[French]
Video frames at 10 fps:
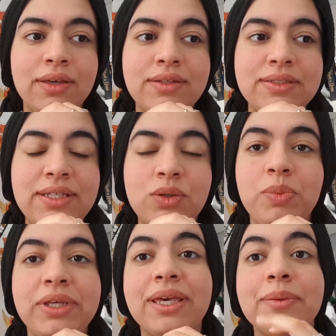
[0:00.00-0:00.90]
C'est
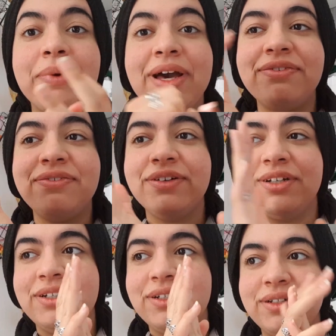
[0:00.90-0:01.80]
compliqué. Bref,
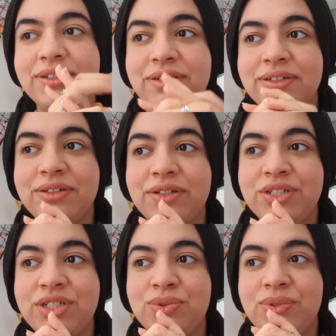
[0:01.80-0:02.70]
euh,
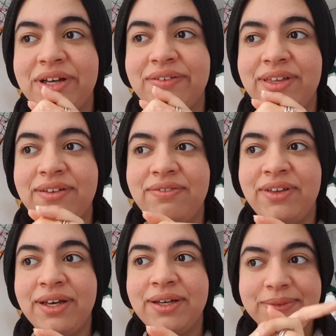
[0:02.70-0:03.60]
j'ai du travail à
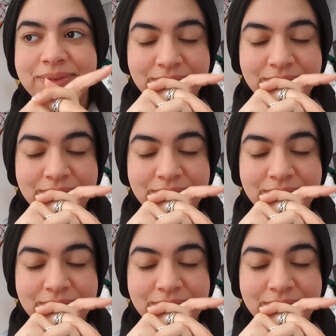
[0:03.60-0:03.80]
faire.